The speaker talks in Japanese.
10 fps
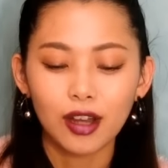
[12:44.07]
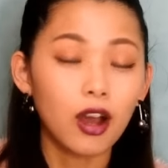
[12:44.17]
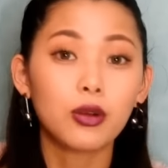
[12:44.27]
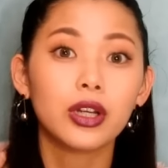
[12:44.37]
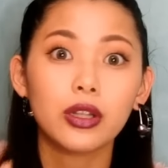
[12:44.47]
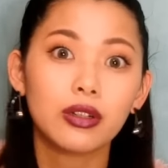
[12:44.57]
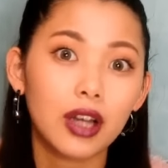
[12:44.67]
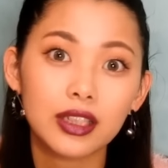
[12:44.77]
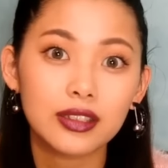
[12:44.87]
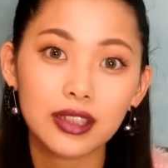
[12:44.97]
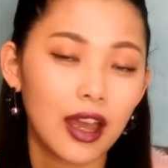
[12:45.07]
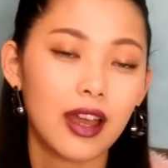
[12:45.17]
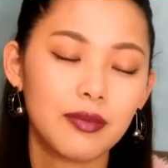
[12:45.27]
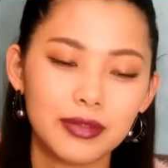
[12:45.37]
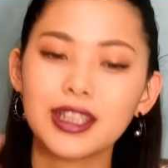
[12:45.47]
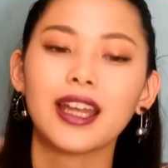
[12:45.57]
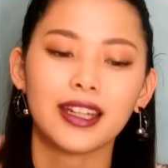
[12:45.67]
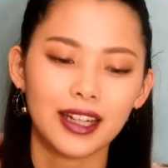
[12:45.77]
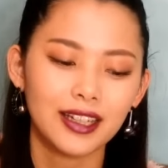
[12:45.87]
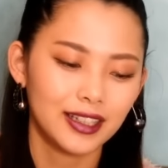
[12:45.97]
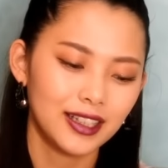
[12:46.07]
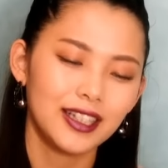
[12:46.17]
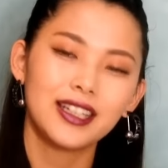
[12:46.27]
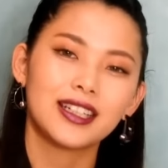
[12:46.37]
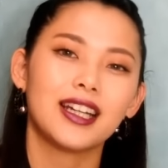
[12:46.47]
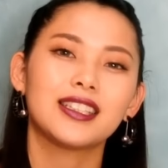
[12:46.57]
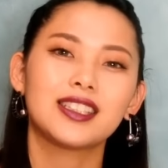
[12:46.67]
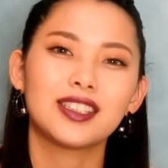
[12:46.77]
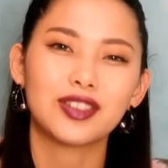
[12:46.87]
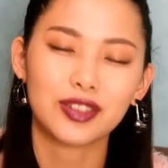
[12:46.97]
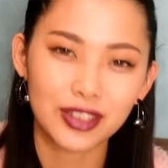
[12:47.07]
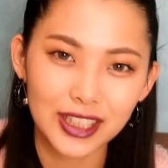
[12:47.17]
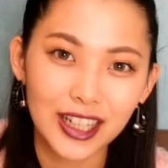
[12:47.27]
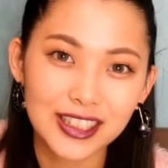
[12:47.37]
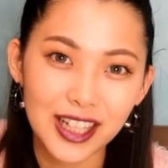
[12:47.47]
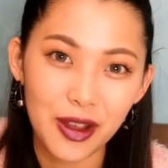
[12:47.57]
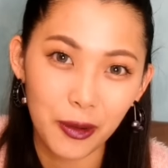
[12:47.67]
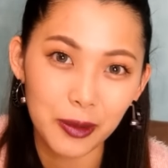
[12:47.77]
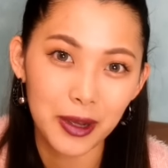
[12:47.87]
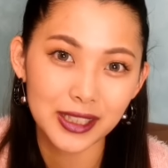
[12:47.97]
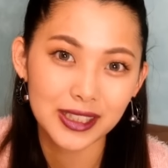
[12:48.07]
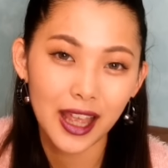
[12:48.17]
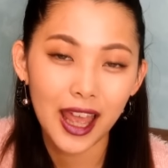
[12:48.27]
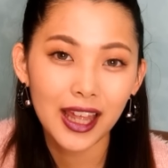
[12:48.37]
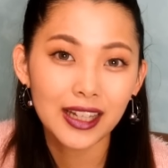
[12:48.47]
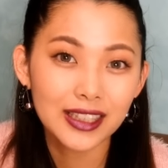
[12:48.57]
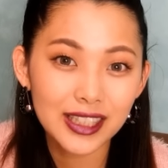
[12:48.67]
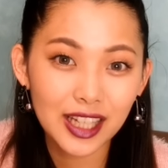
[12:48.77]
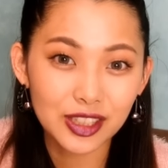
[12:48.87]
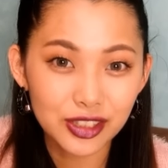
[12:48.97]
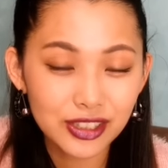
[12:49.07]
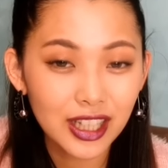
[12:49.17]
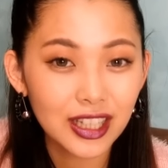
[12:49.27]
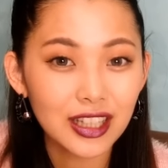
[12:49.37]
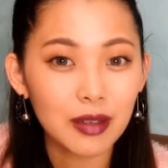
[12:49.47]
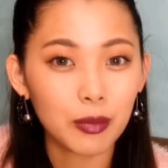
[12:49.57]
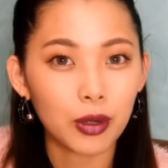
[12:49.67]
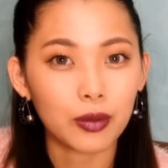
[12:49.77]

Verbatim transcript: これよかったみたいな感じを繰り返しております2017年も